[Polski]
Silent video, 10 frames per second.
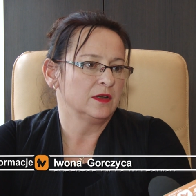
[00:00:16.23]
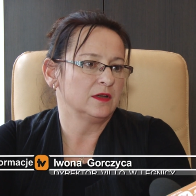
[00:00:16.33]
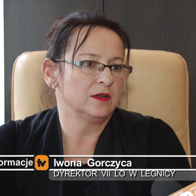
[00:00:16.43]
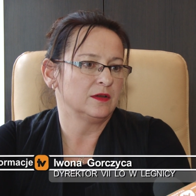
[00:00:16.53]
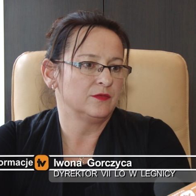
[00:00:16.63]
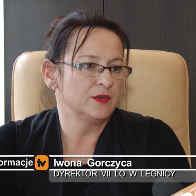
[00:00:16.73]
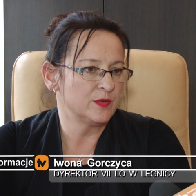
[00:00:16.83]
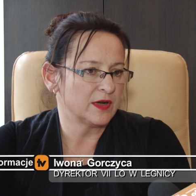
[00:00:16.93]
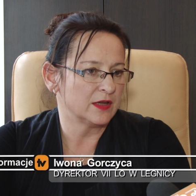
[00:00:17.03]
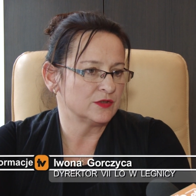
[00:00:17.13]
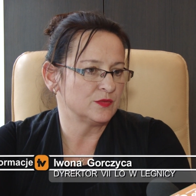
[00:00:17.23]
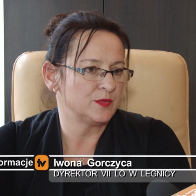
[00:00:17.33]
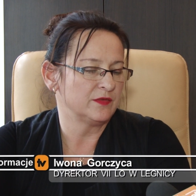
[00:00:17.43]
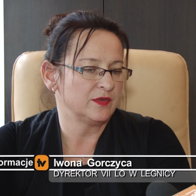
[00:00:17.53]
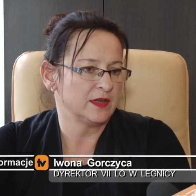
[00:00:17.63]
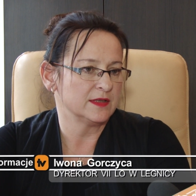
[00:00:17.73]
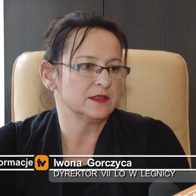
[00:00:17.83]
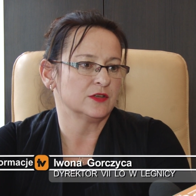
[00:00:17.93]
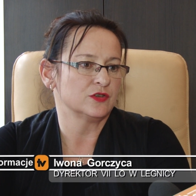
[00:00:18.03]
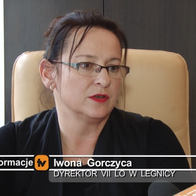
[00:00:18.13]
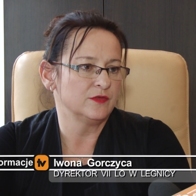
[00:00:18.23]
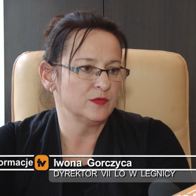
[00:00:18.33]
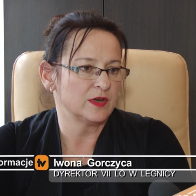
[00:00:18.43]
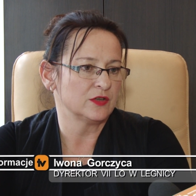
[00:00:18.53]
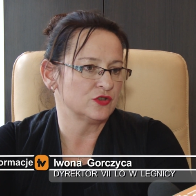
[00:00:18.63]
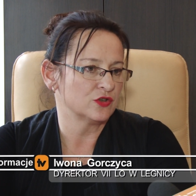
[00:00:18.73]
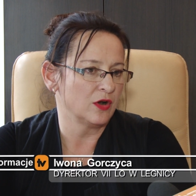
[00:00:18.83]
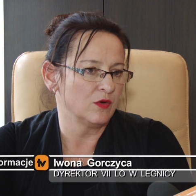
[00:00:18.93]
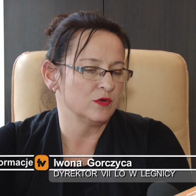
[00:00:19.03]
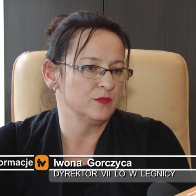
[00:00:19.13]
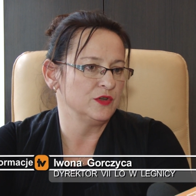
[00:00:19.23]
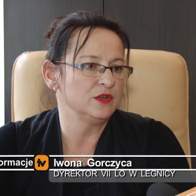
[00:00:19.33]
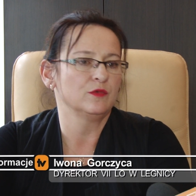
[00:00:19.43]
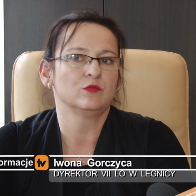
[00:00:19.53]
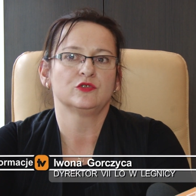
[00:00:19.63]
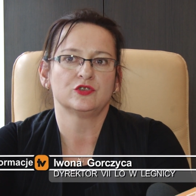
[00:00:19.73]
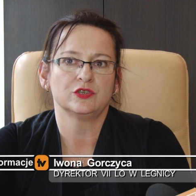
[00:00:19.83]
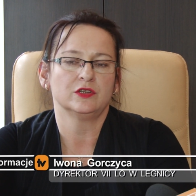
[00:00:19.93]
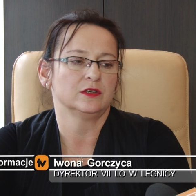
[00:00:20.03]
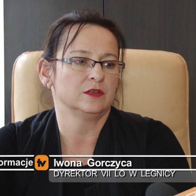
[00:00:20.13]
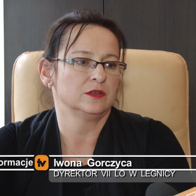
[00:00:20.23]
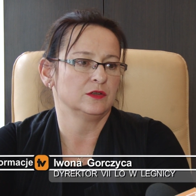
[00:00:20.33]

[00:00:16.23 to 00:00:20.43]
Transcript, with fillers: e, wybrać preferencje, czyli wybrać szkoły minimum trzy,